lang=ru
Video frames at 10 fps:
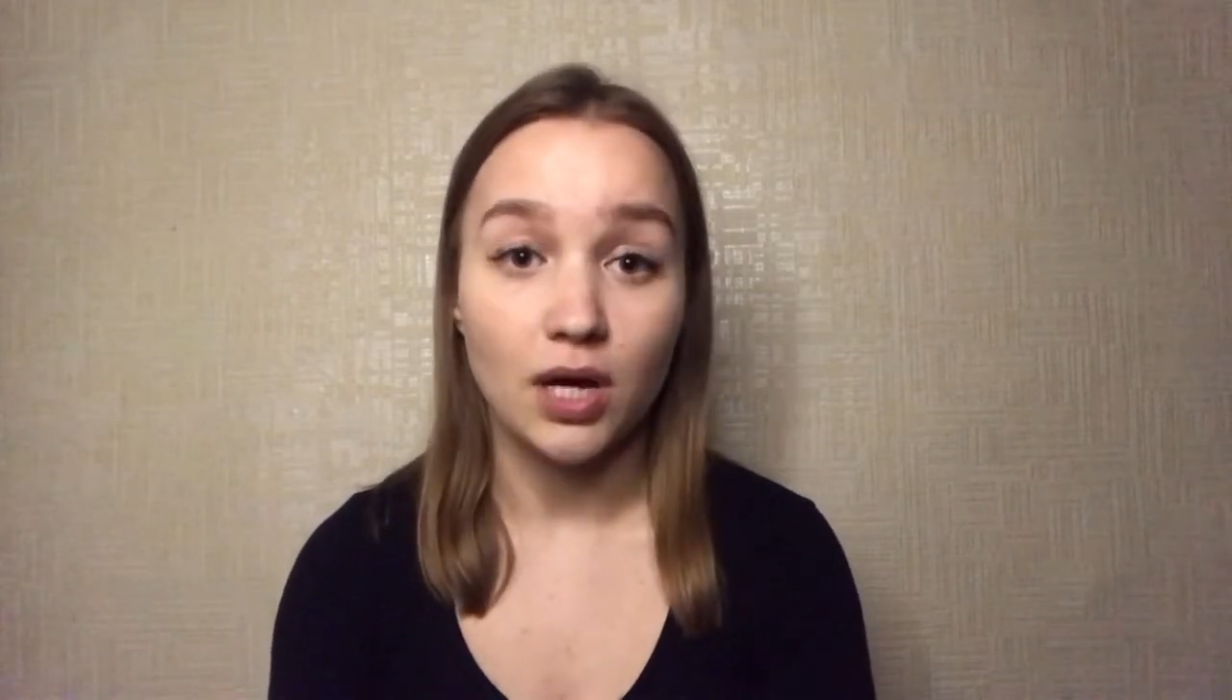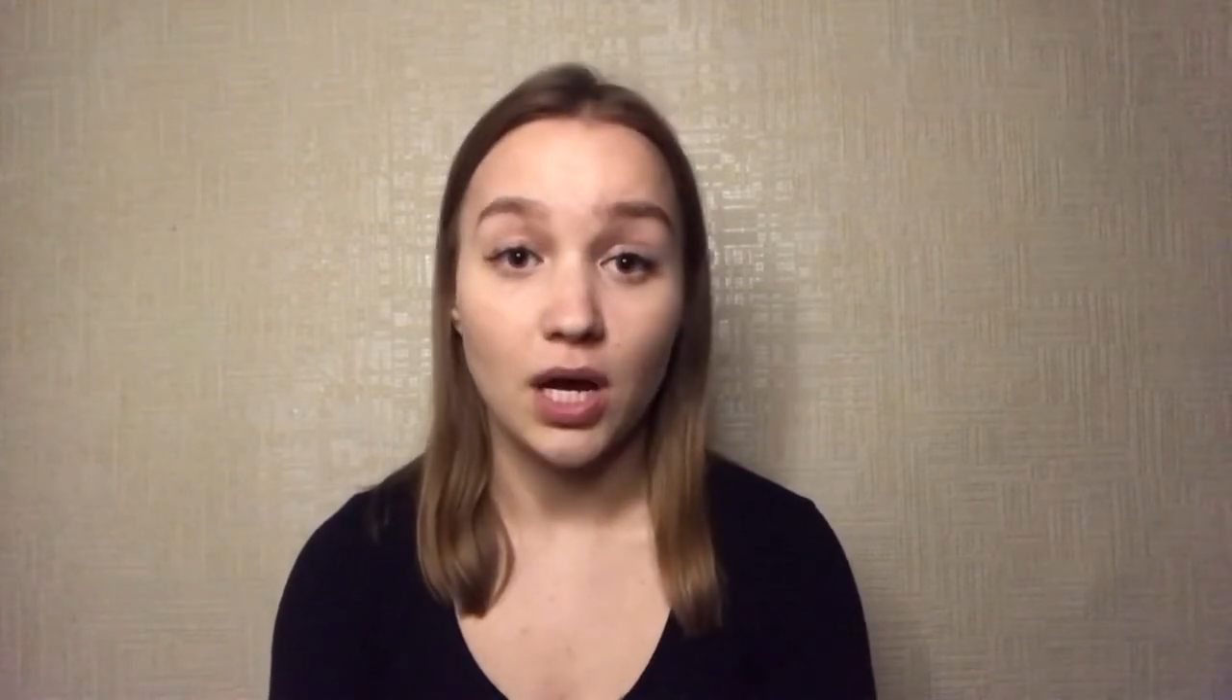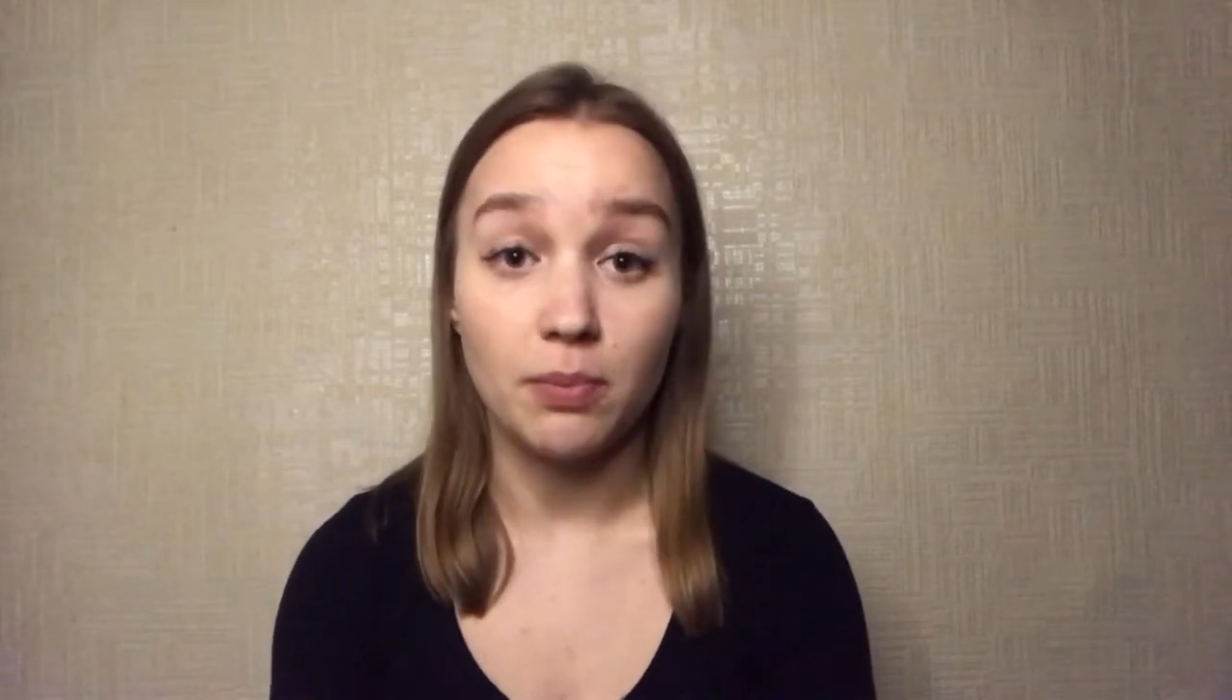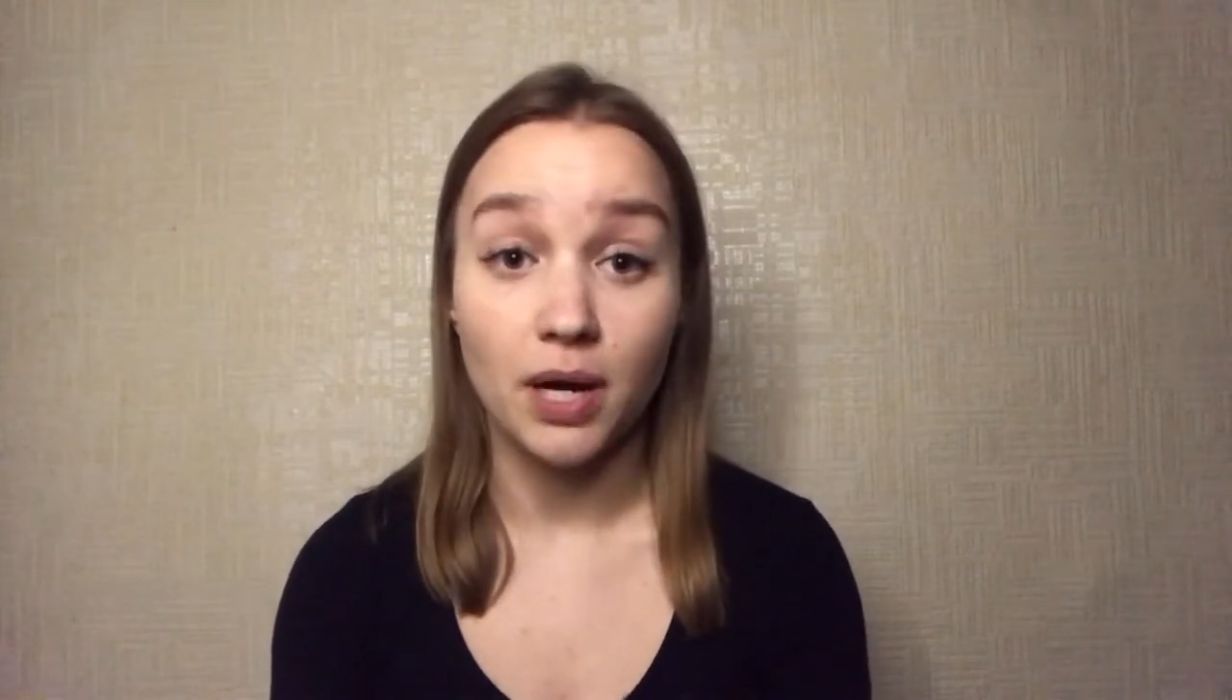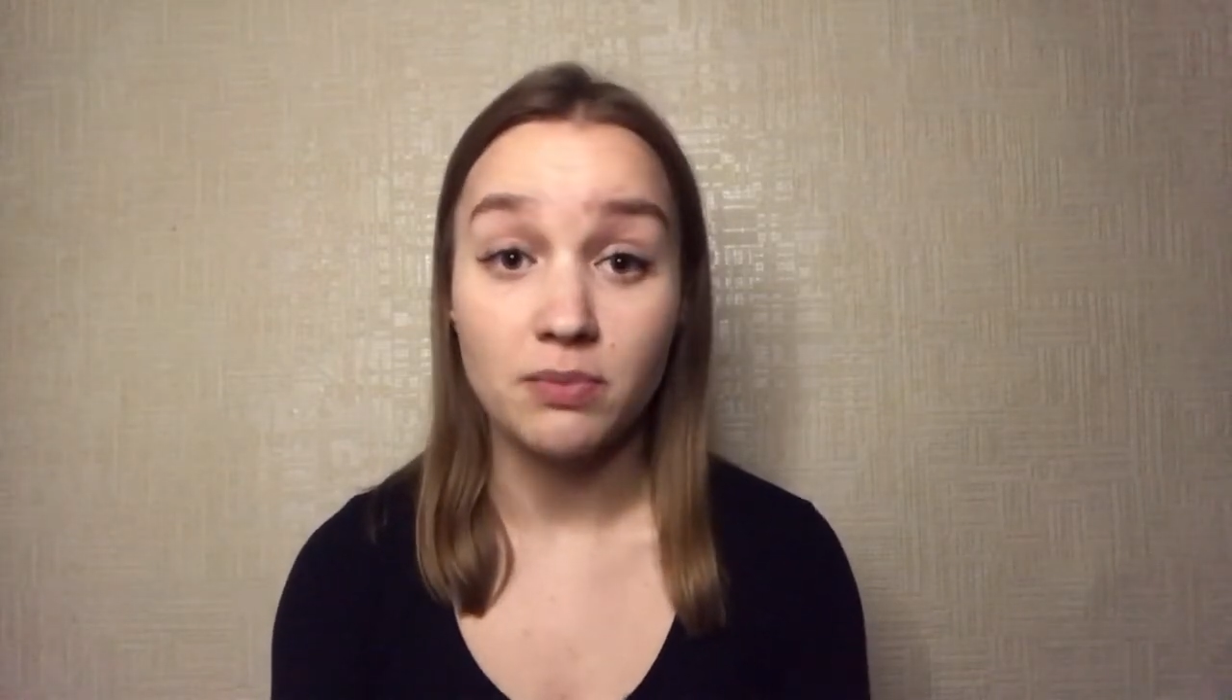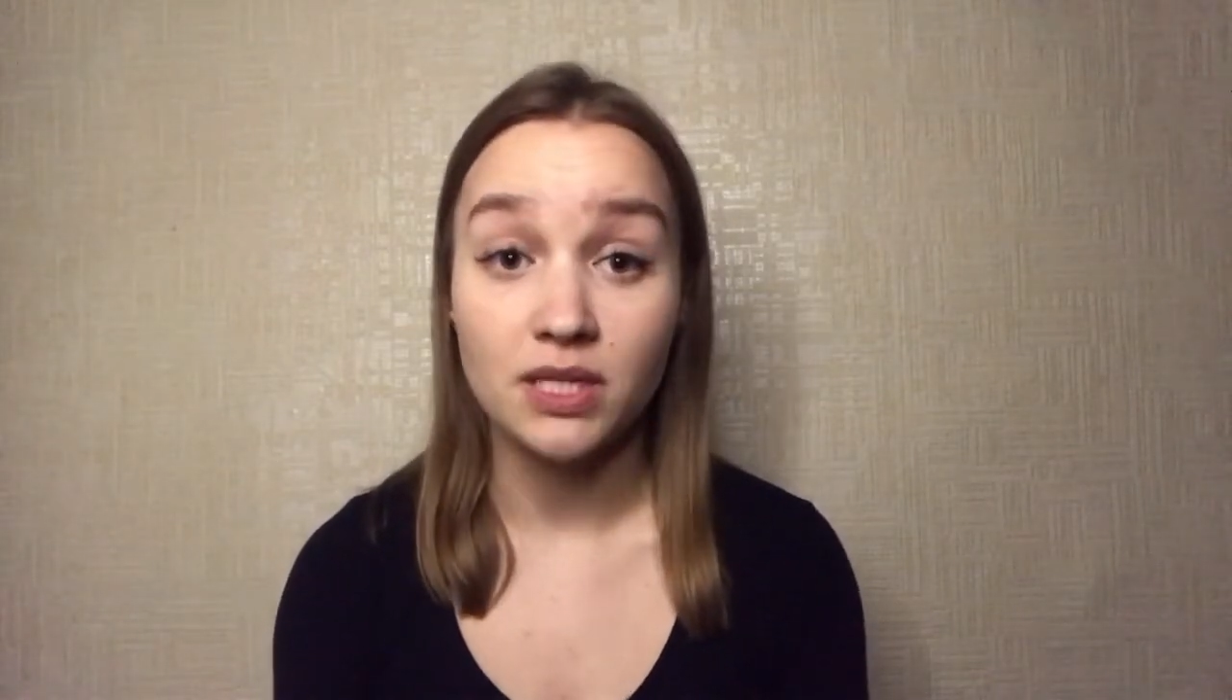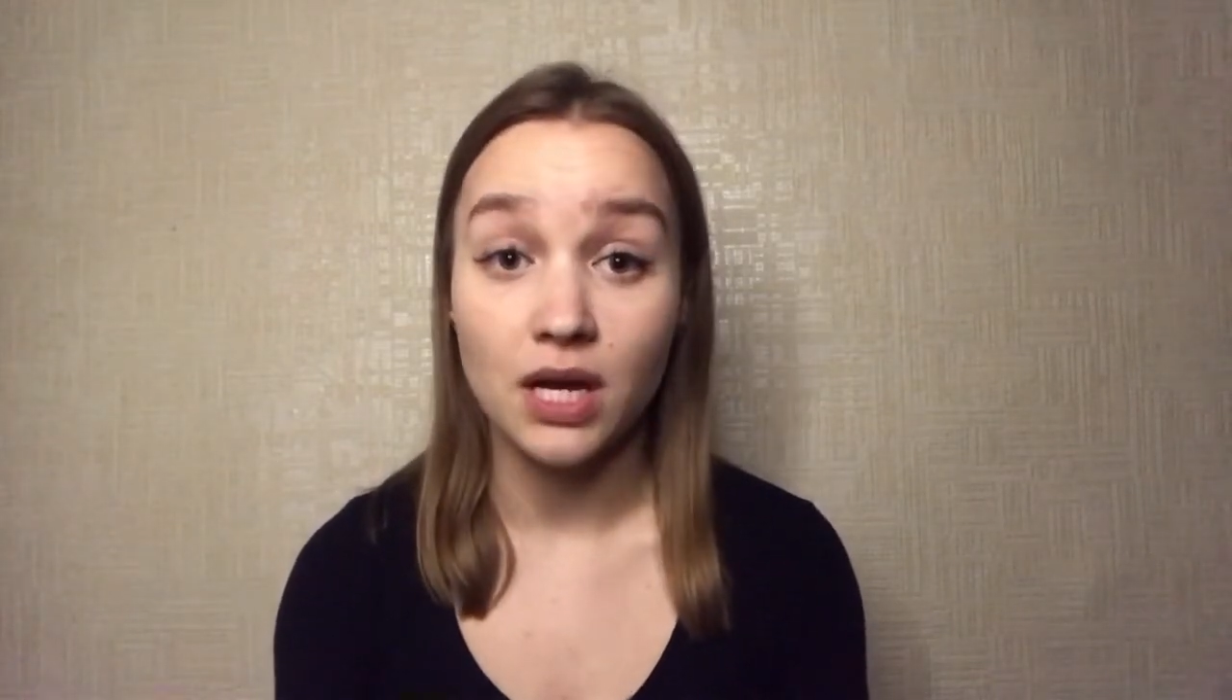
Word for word: Абрам за